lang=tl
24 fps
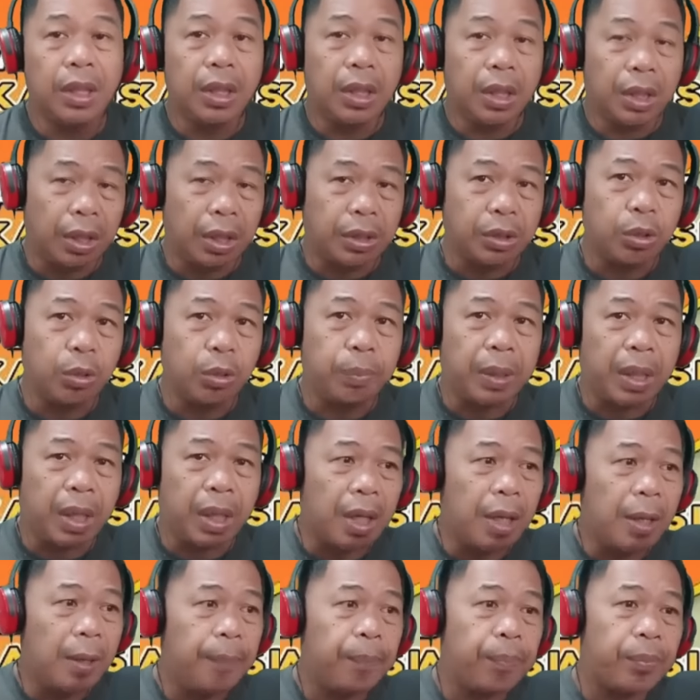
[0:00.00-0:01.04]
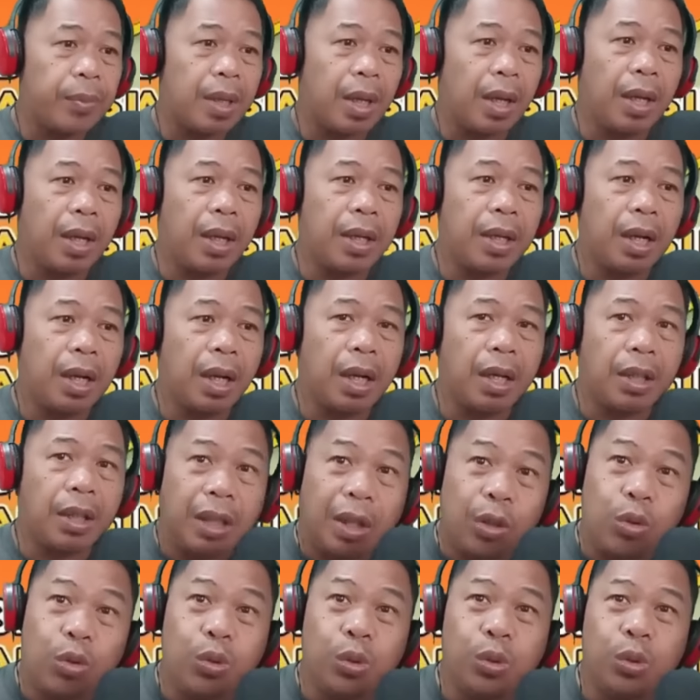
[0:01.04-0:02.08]
na super ay uh,
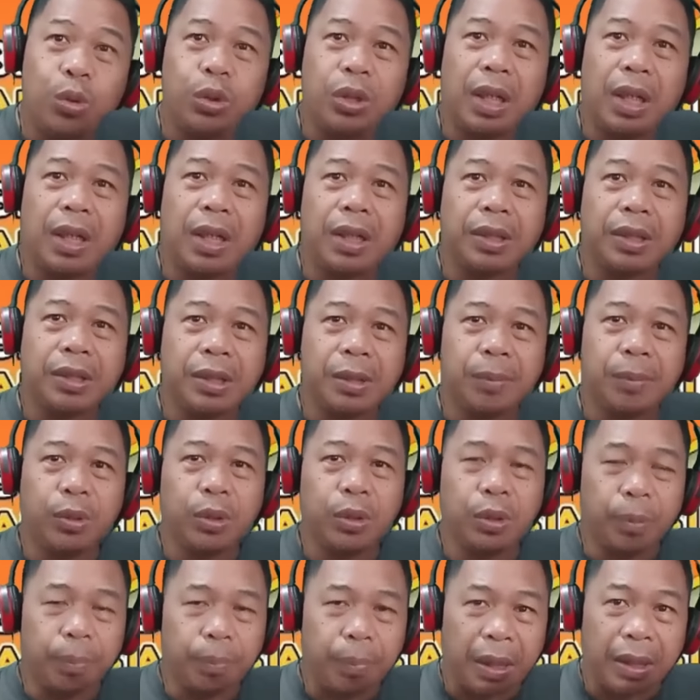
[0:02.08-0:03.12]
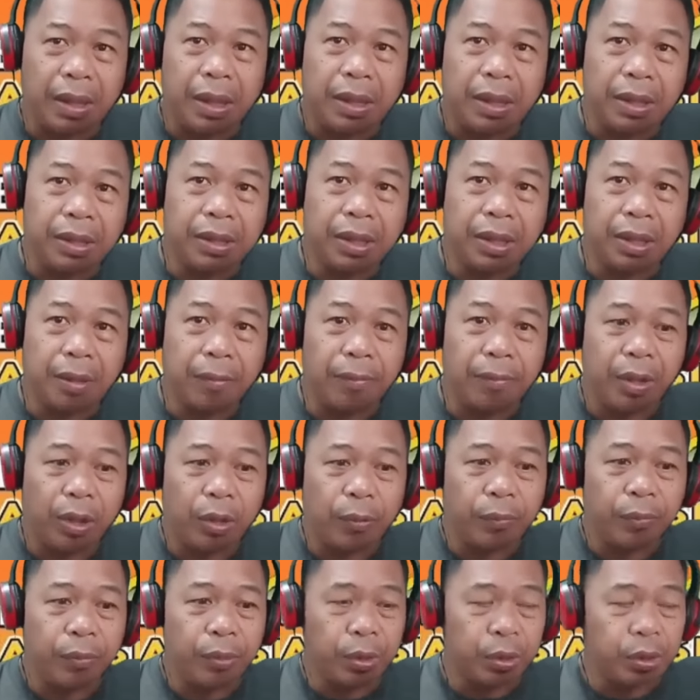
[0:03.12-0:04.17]
nangunguna si Bong pagdating sa
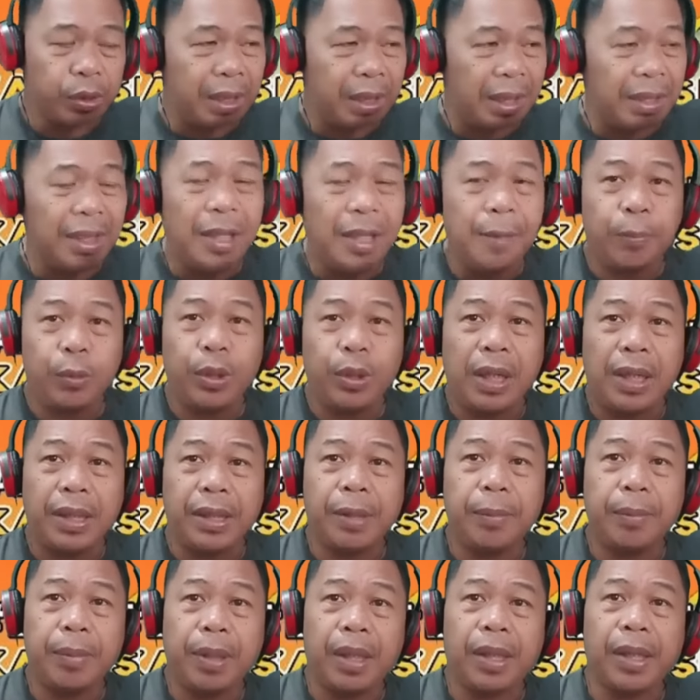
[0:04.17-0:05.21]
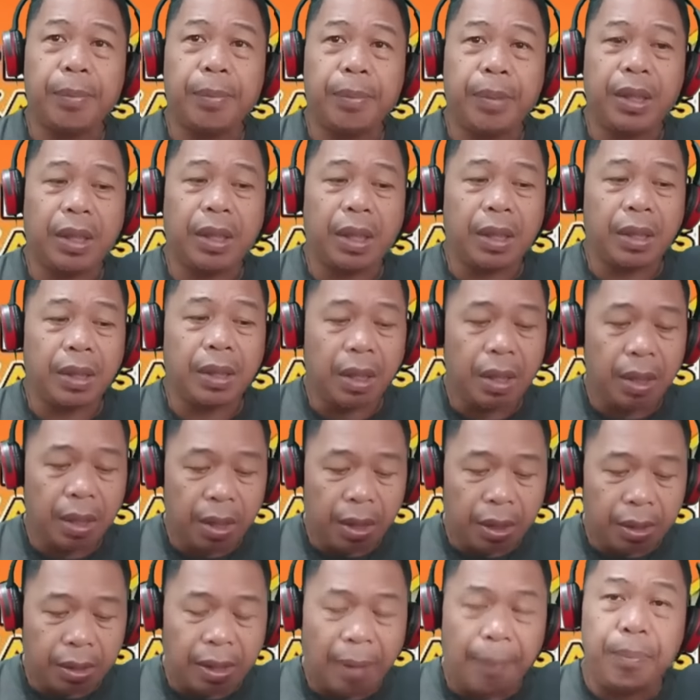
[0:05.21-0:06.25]
number of views. Tandaan po natin mga kaibigan,
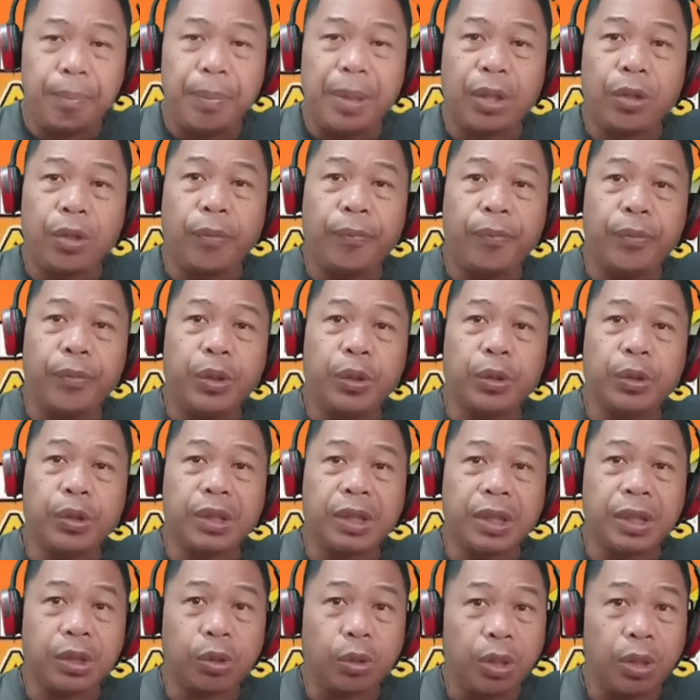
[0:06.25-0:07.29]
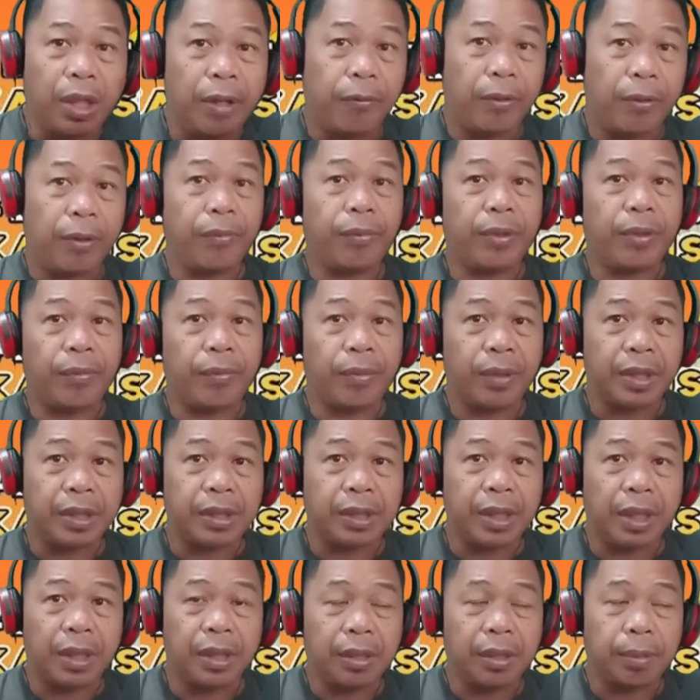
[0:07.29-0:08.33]
number of views is only
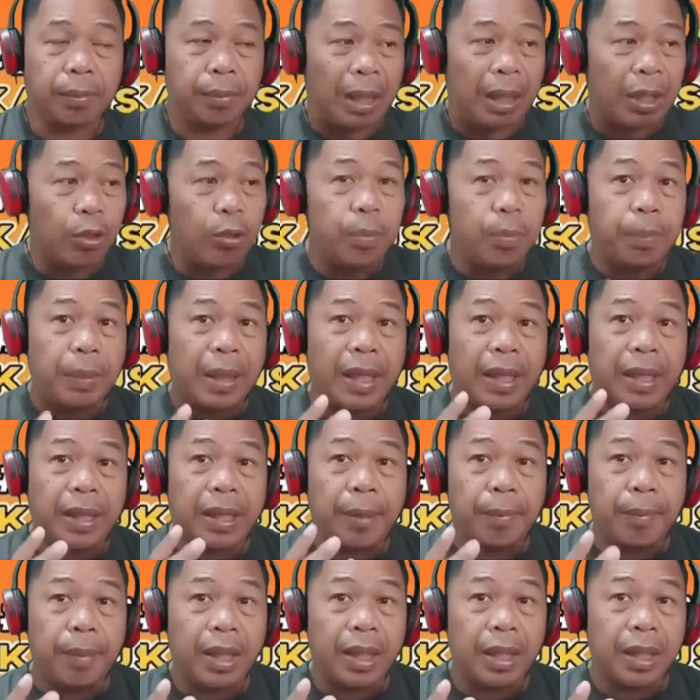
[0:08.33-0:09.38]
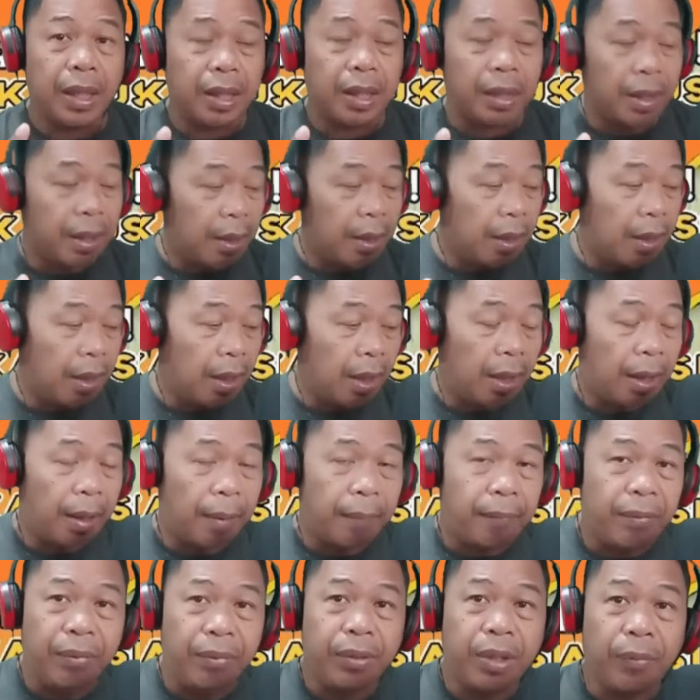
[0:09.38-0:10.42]
50%. Meron pang remaining uh,
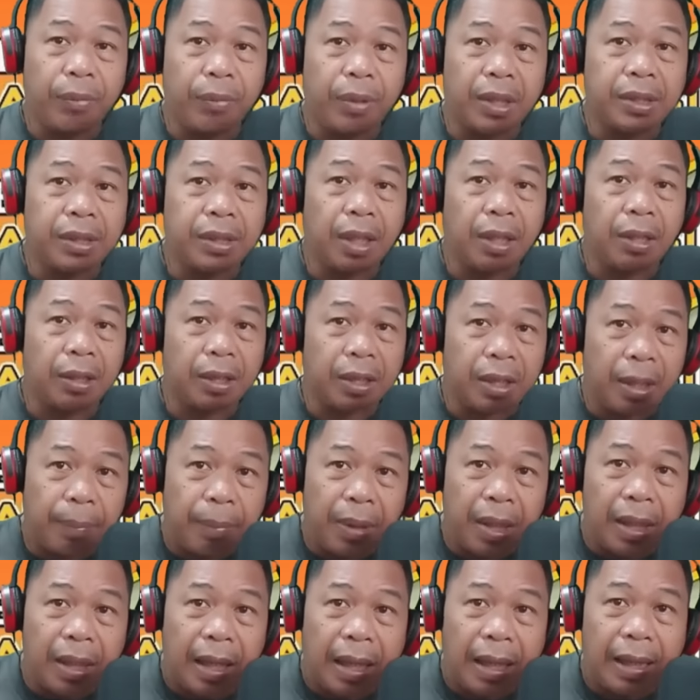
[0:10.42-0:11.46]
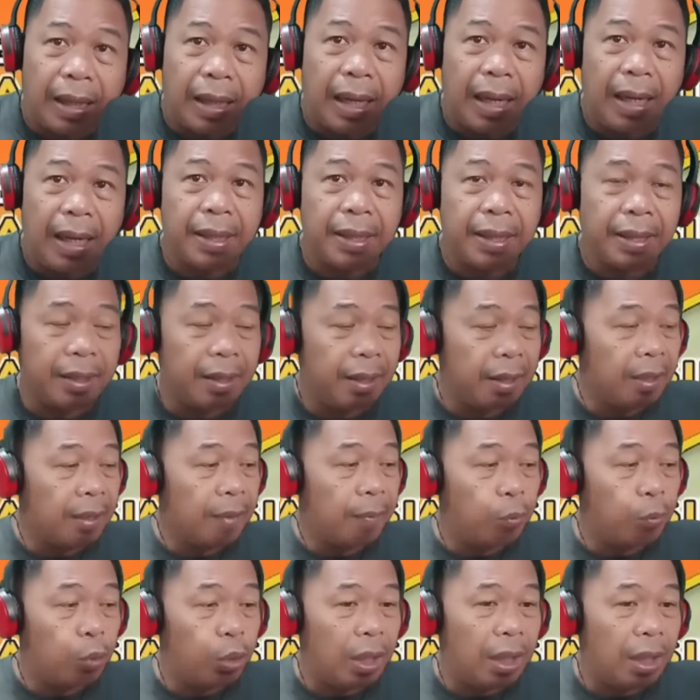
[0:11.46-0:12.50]
50% na manggagaling
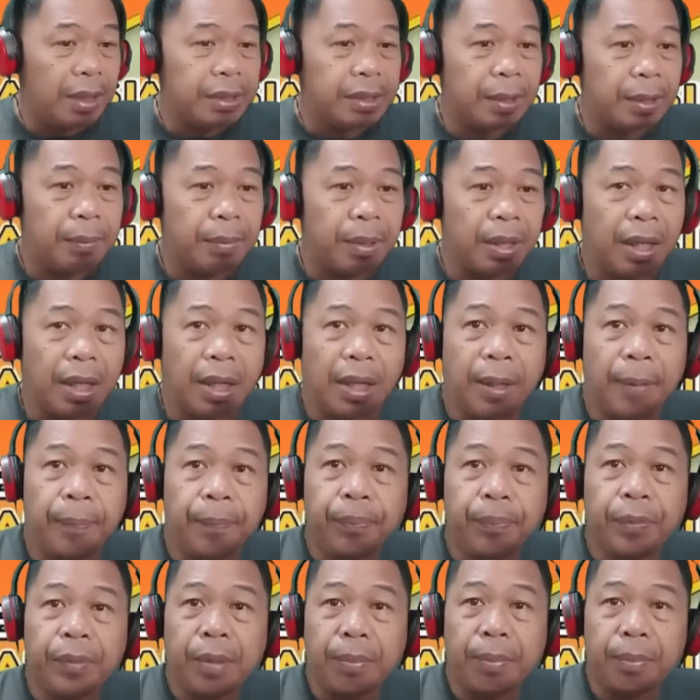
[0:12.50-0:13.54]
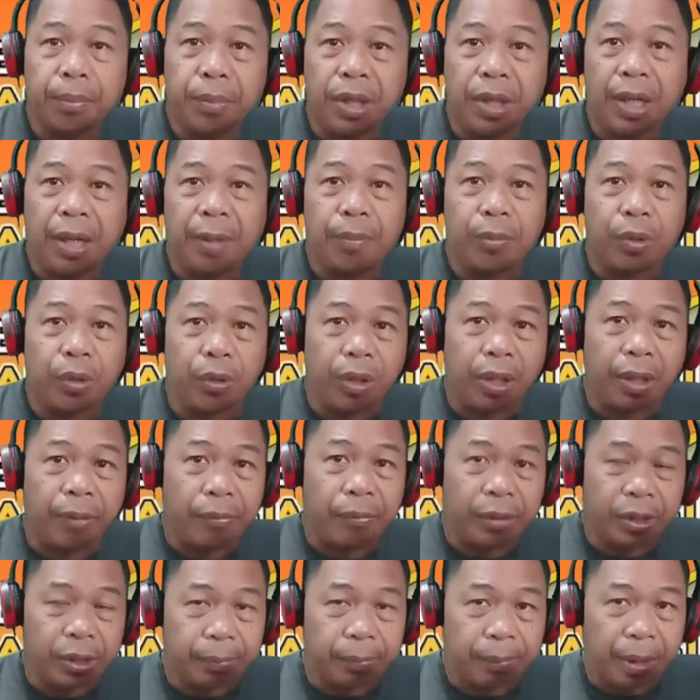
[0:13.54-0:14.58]
mula sa mga miyembro ng
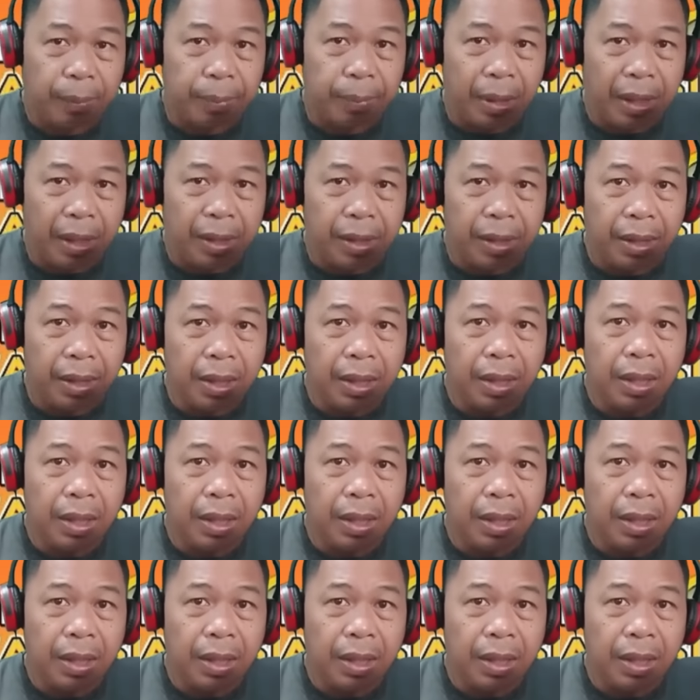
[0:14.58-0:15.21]
First Family.